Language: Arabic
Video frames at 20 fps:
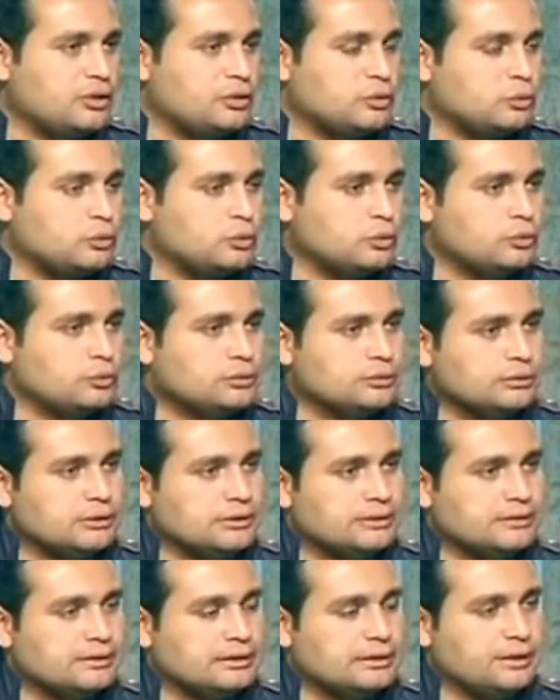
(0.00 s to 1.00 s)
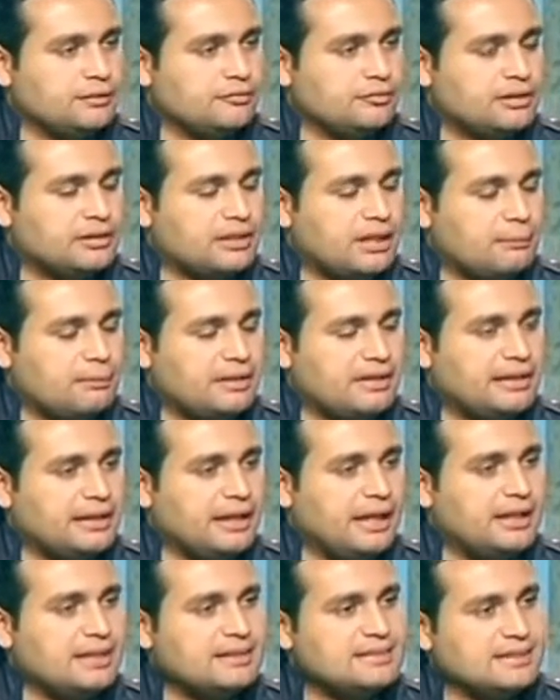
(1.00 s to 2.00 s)
يكون في الانتخابات
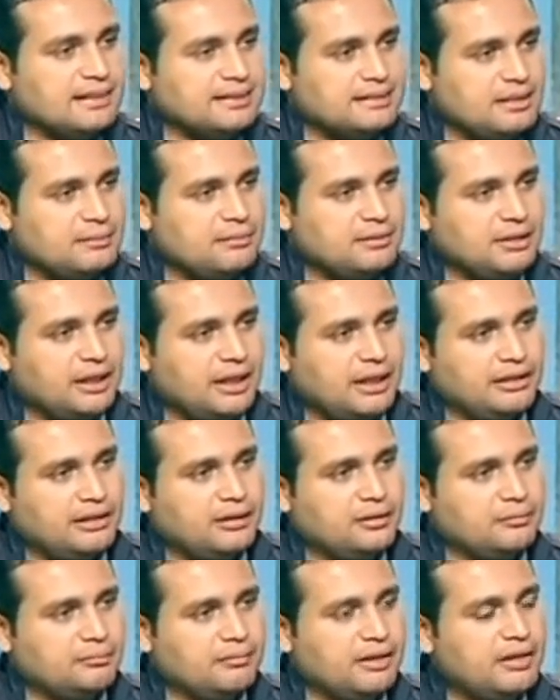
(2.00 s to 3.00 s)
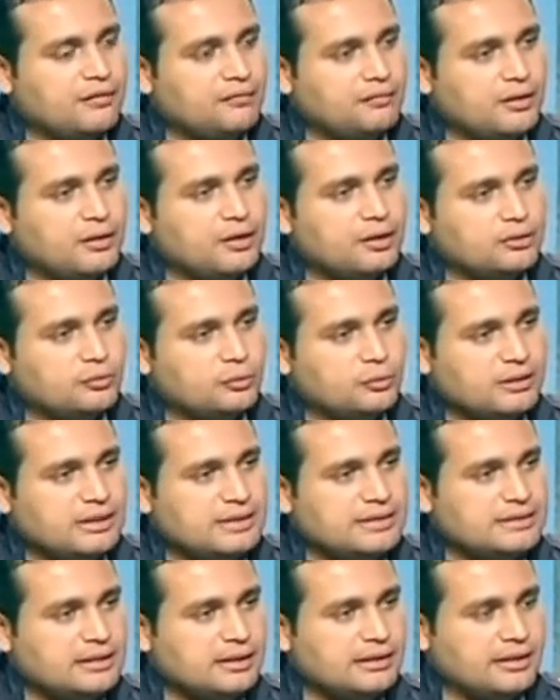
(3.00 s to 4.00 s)
اللي جايه ناس تعتمد على المال فقط
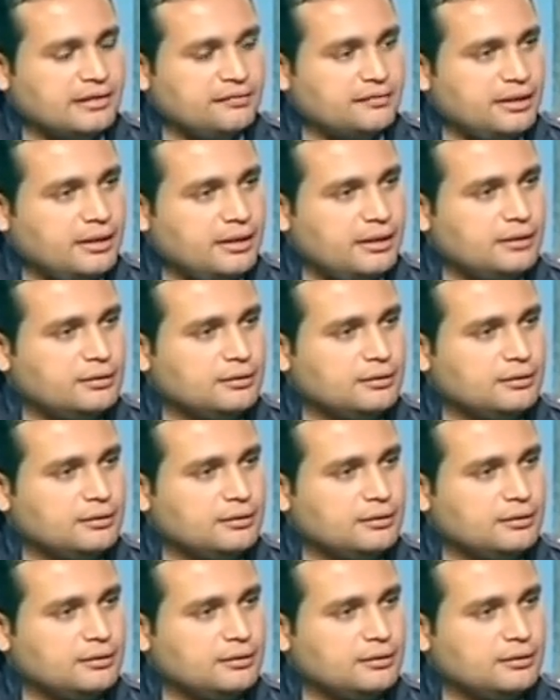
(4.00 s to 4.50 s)
وليس الكفاءه